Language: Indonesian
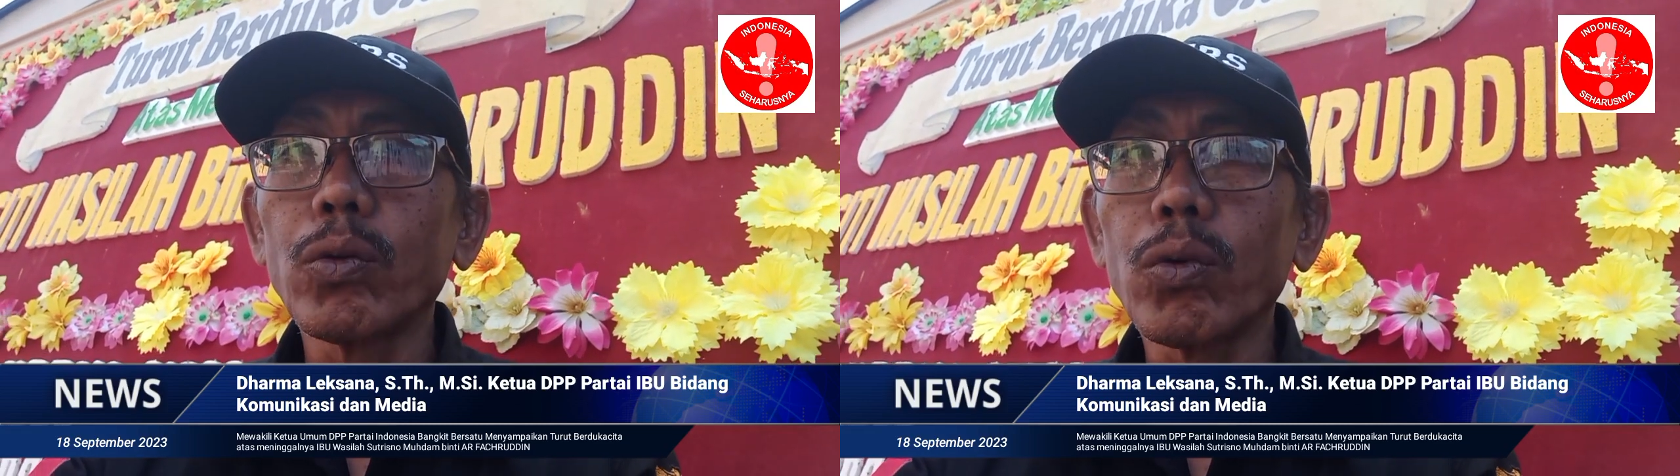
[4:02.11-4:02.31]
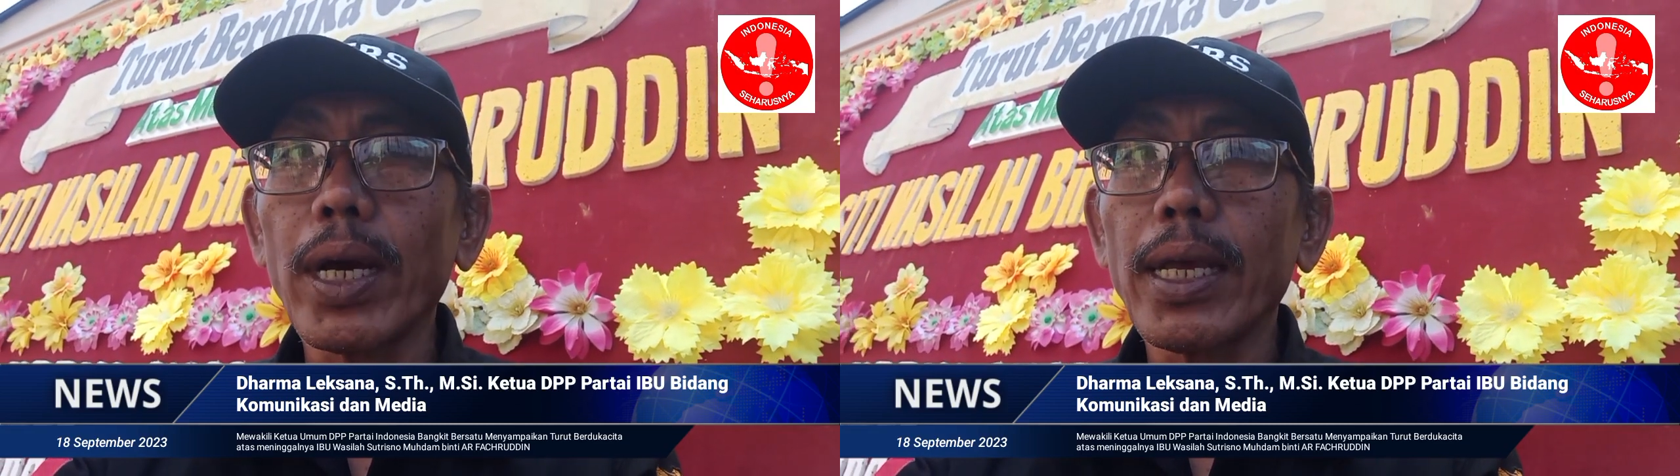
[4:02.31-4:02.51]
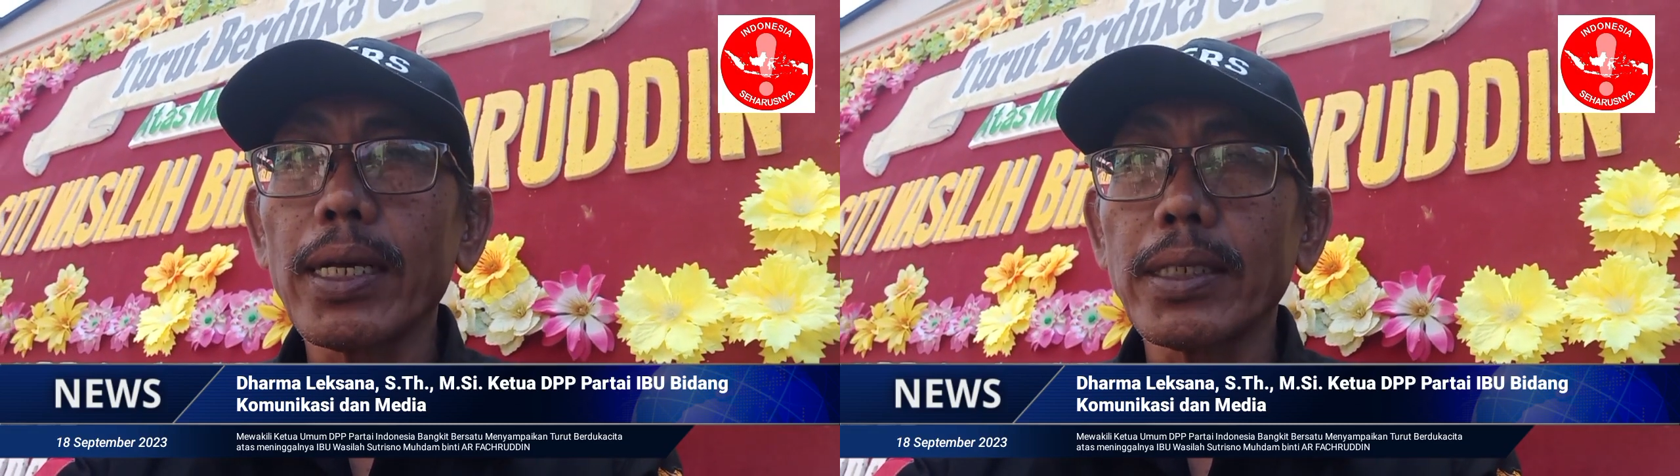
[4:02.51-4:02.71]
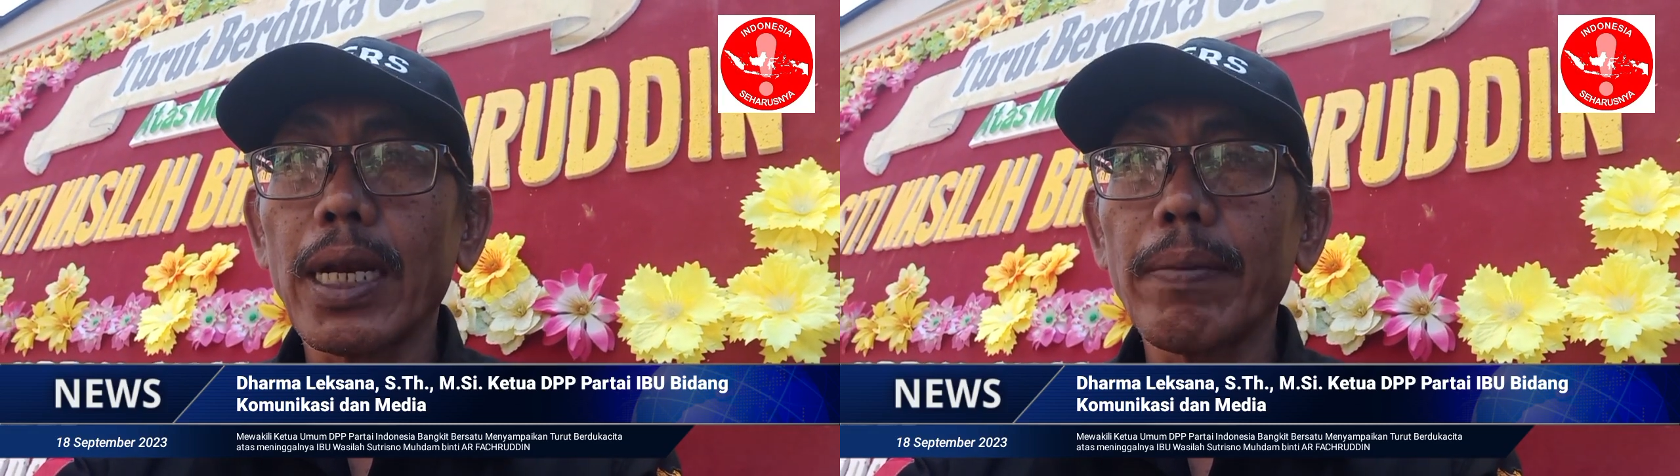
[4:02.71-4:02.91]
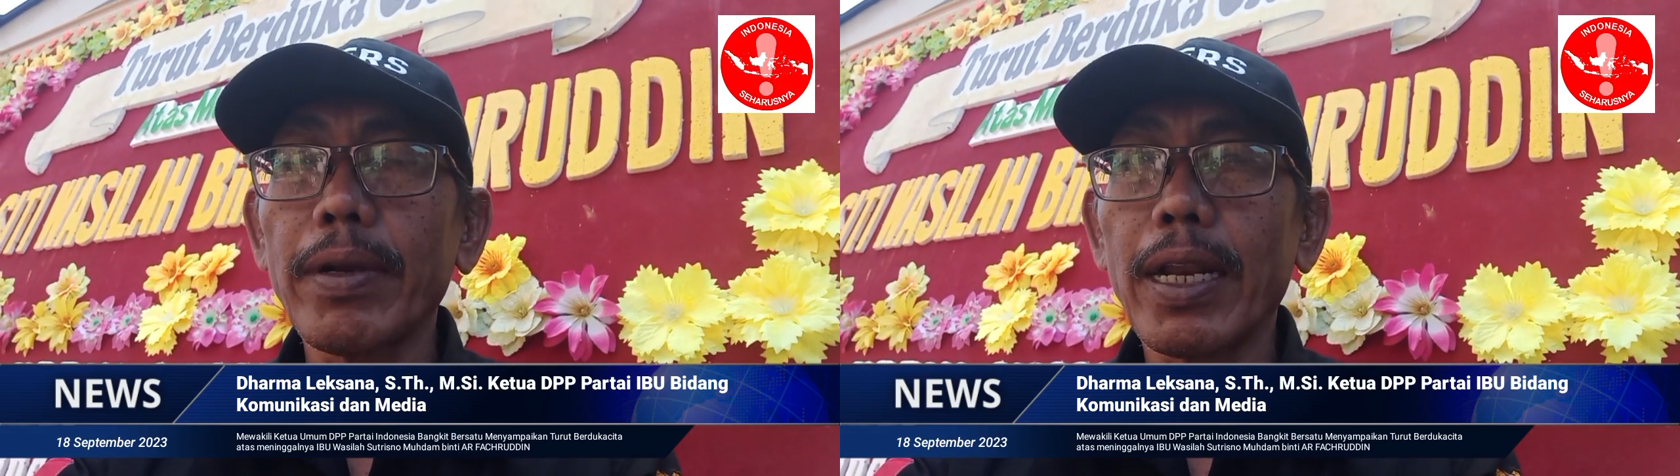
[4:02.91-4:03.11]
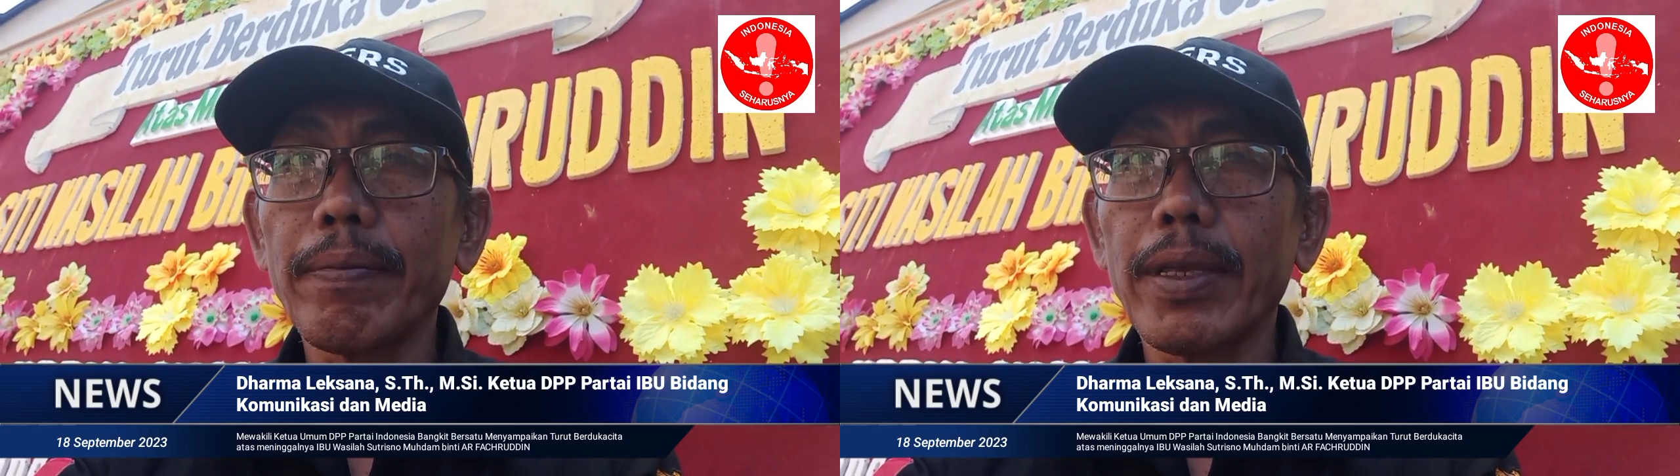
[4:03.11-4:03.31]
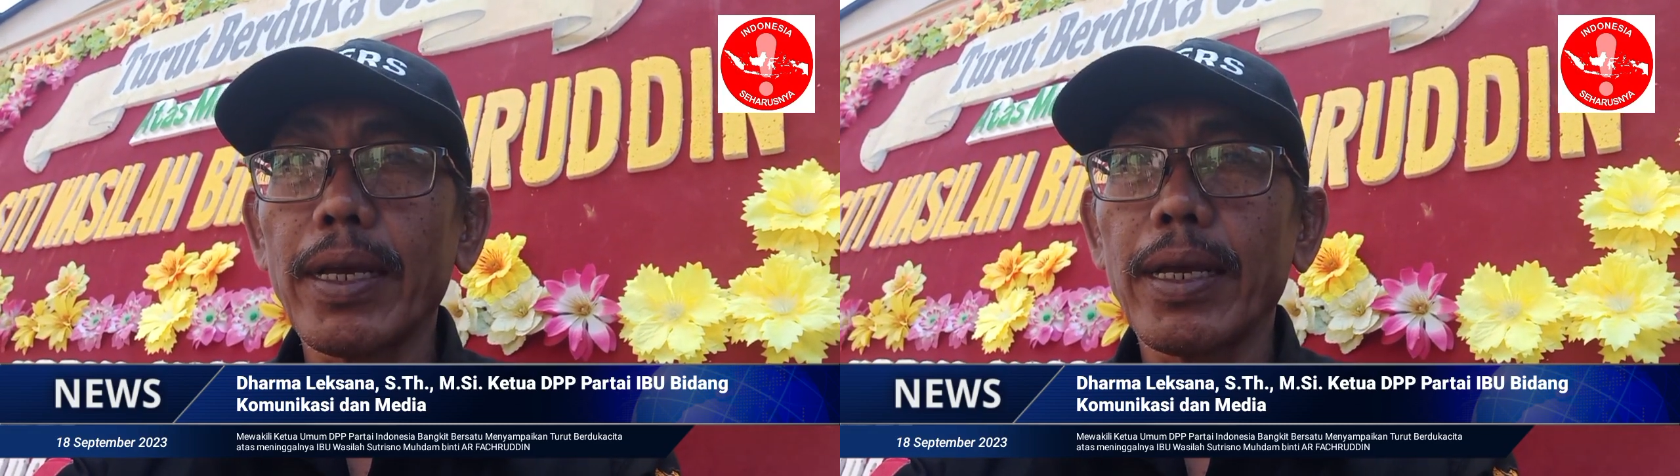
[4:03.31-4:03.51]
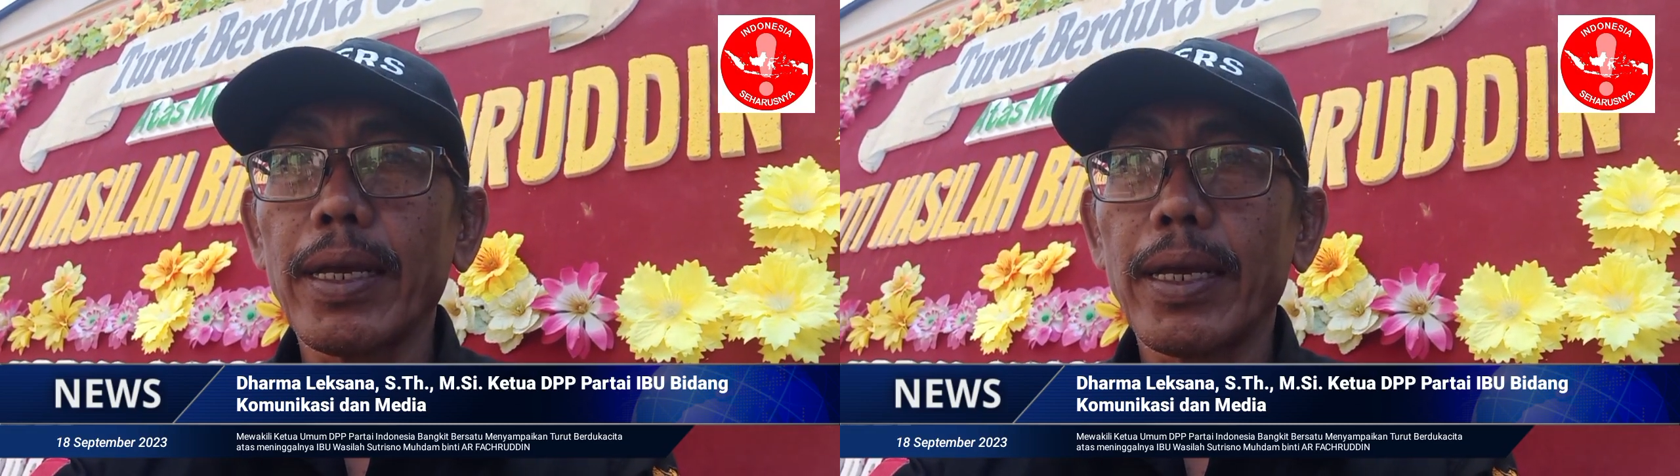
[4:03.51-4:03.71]
duka yang
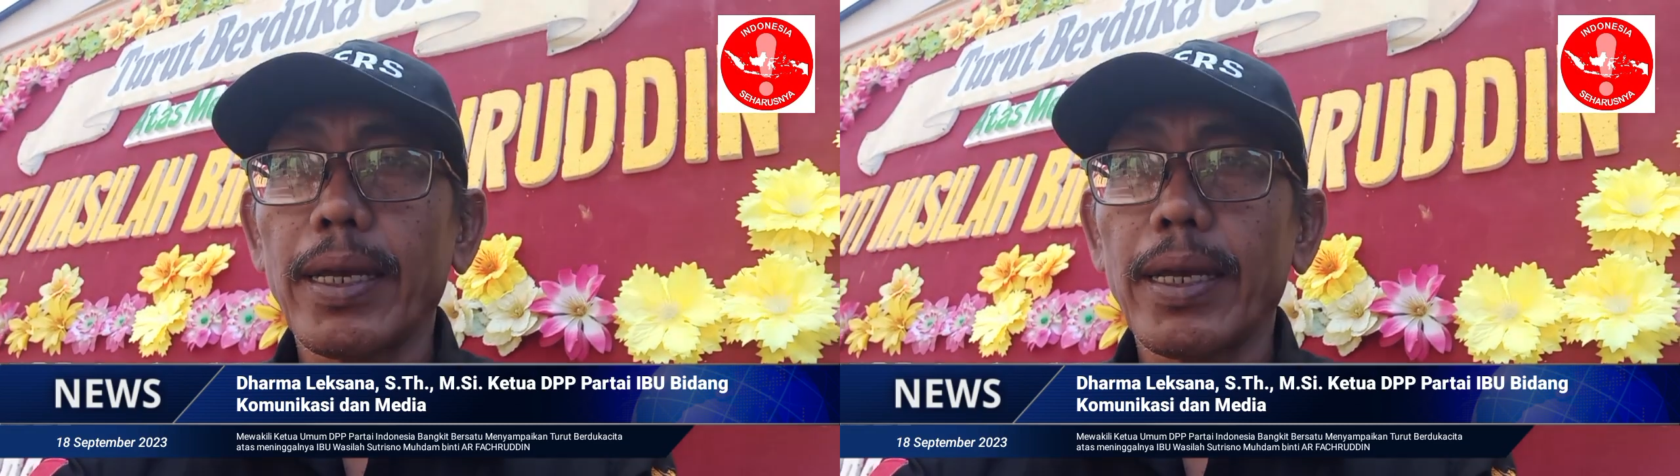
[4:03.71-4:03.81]
sedalam-dalamnya.